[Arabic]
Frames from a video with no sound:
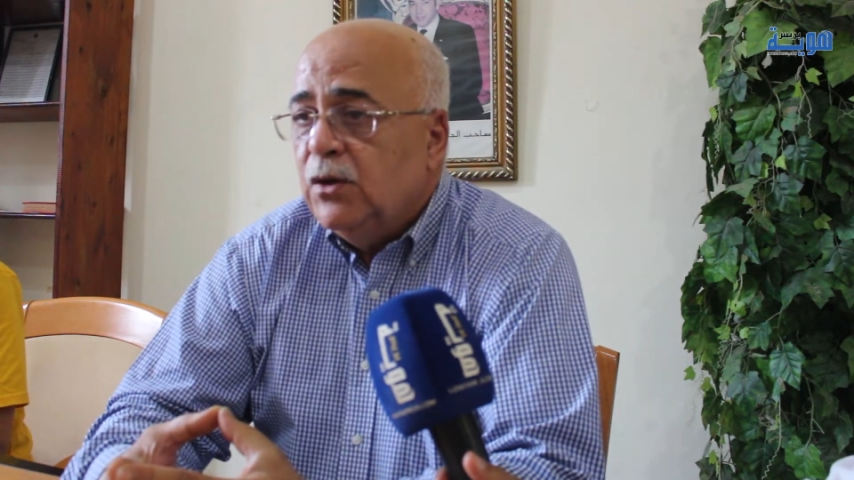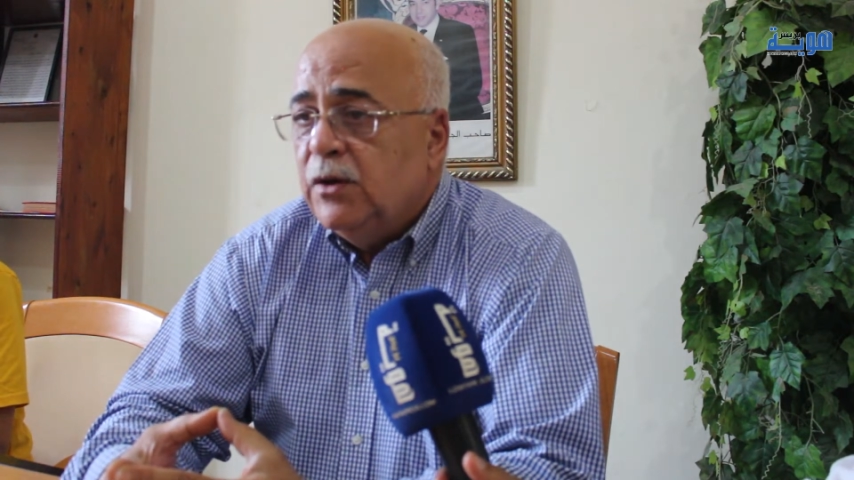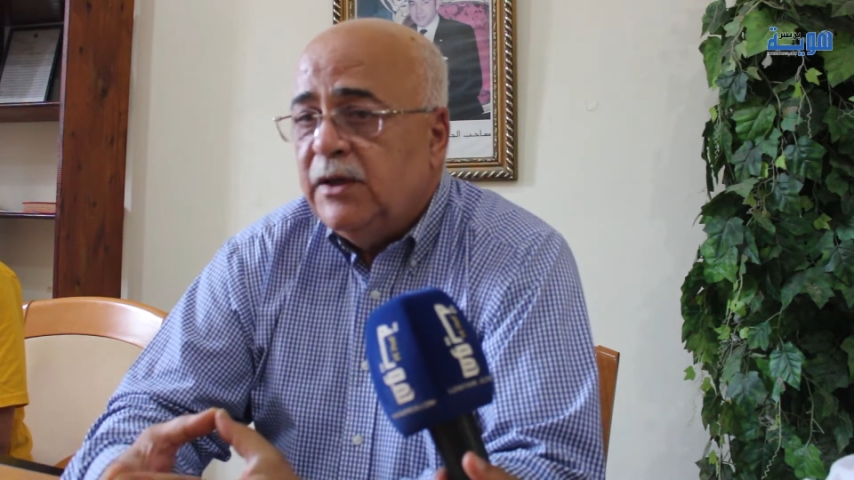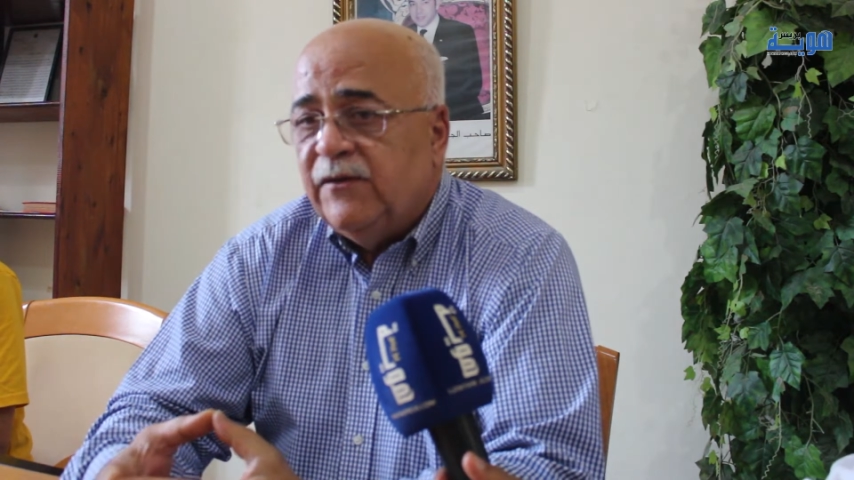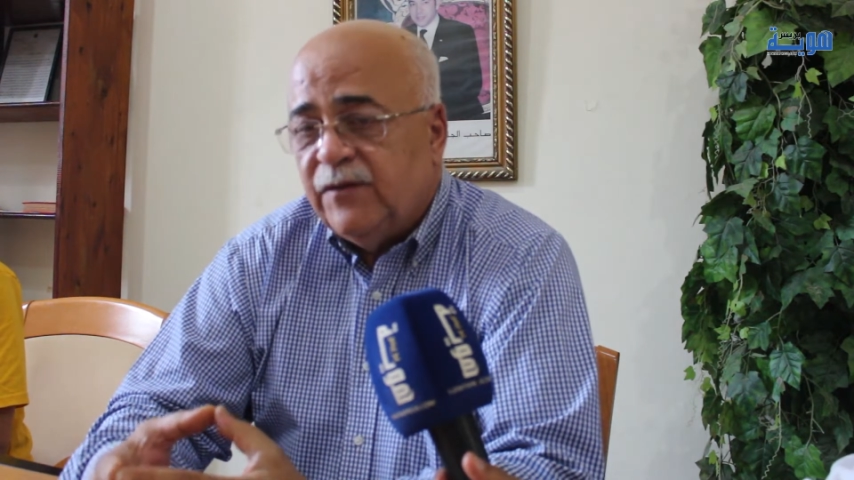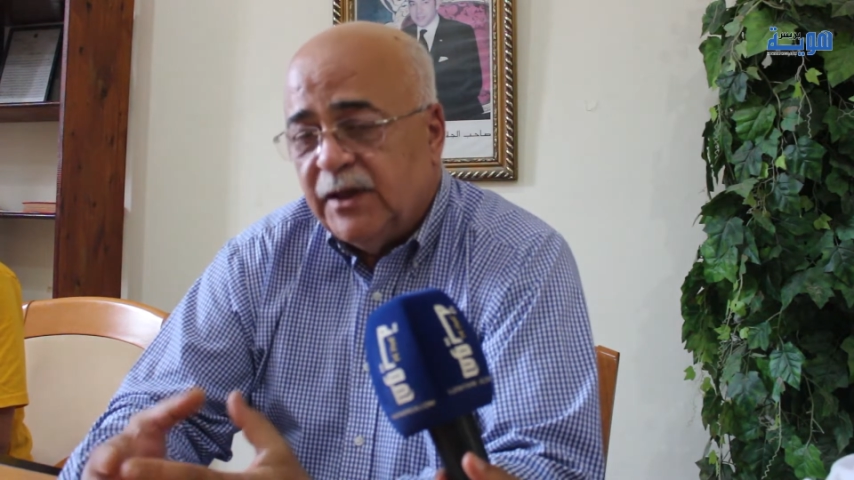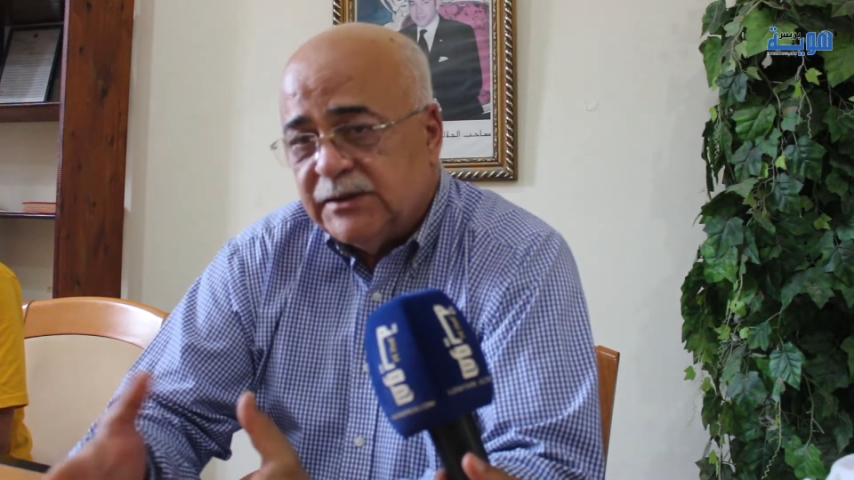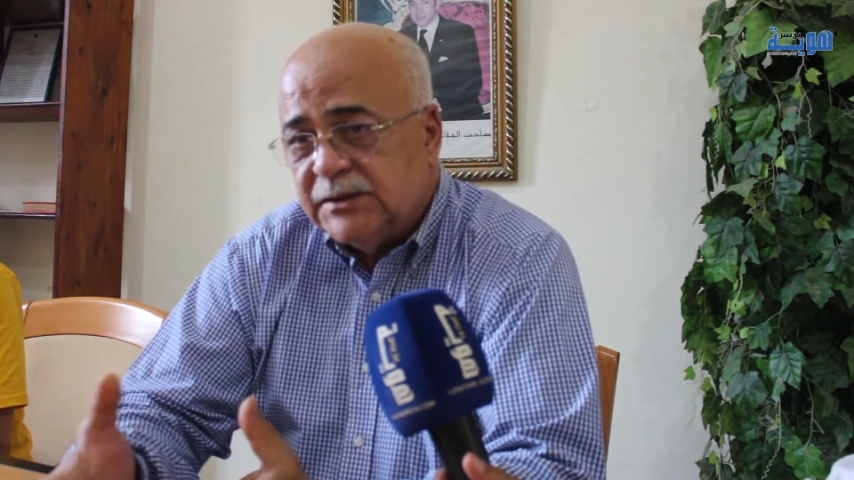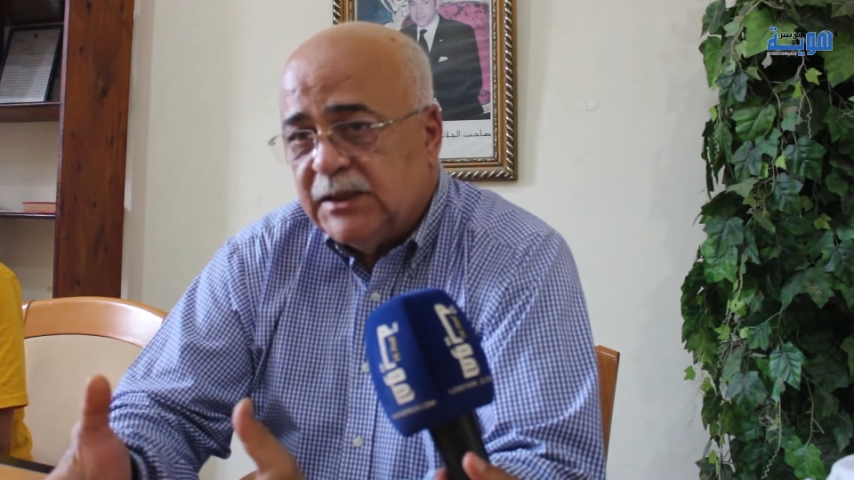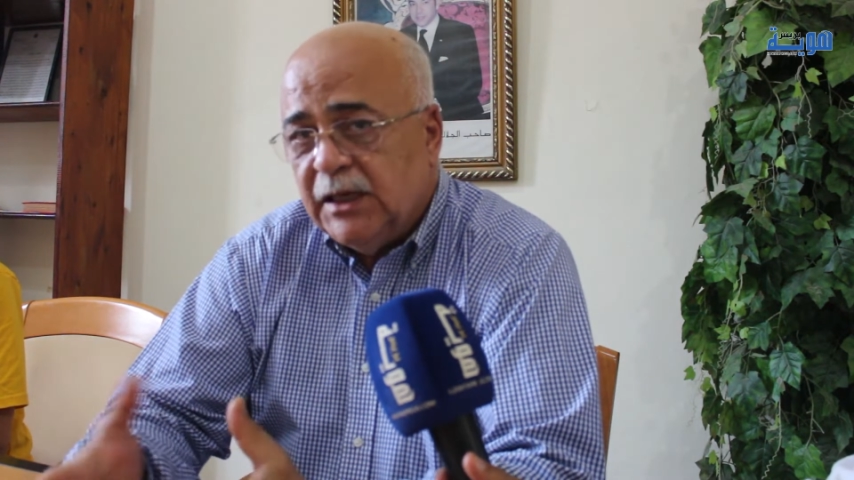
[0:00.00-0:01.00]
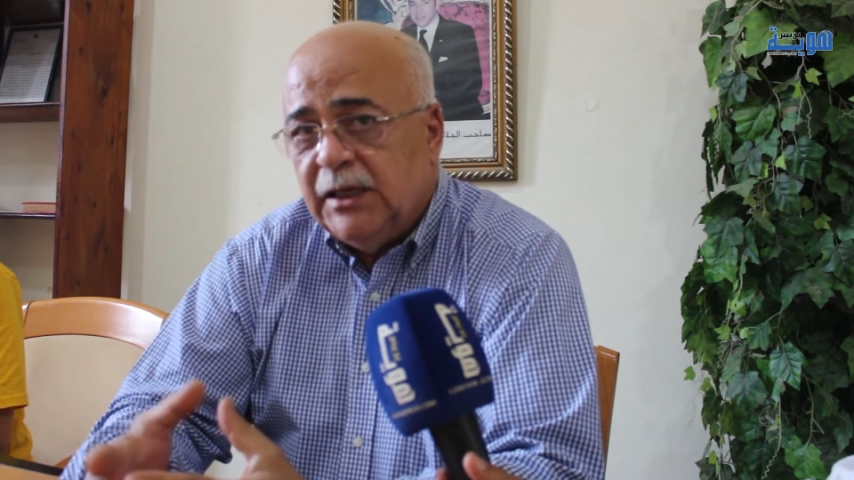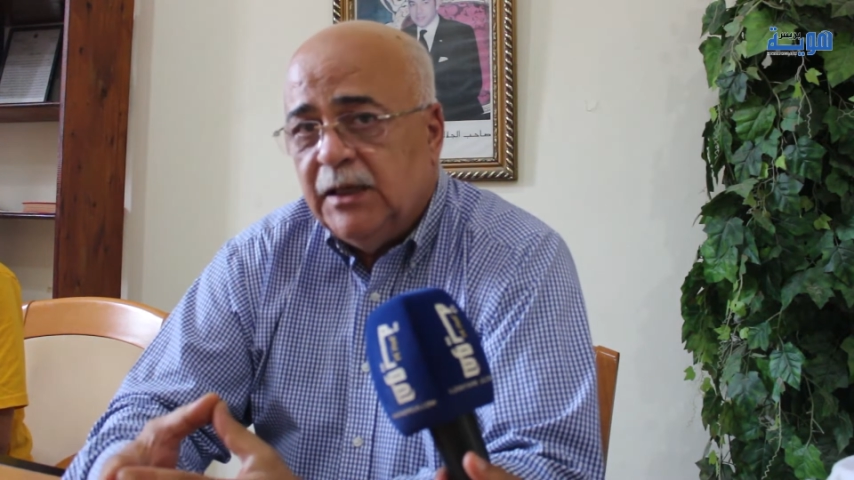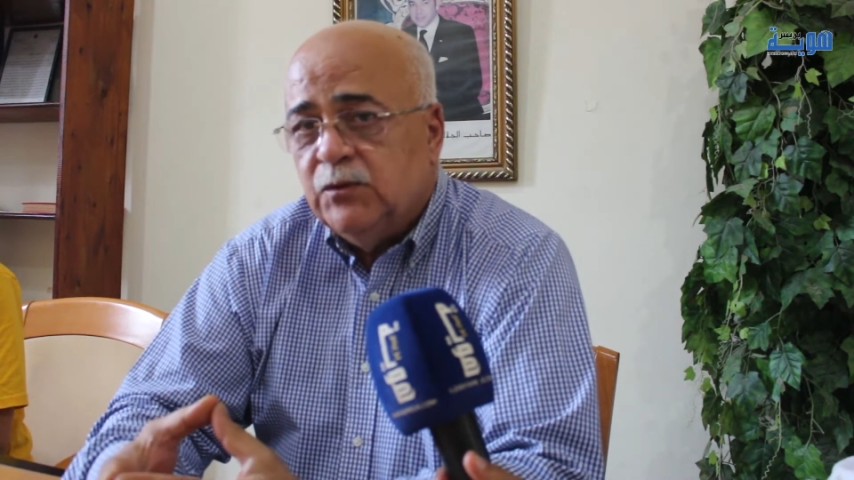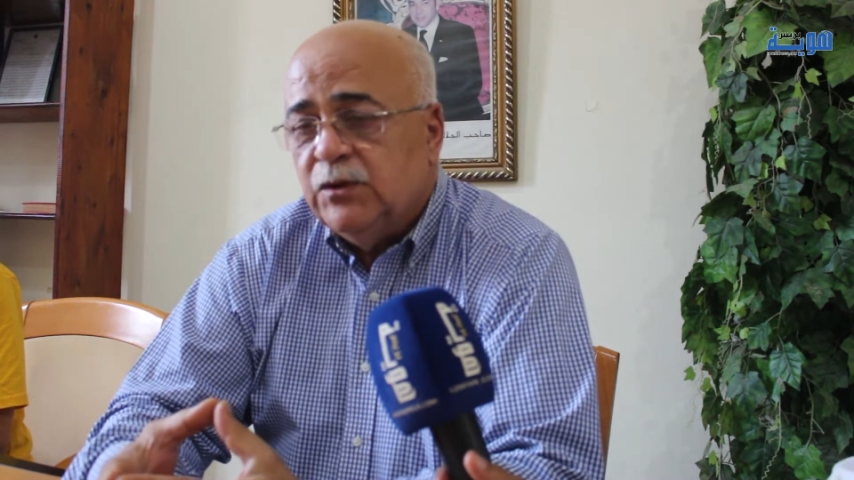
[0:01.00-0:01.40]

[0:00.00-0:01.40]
اللي في هذه الساعه الحمد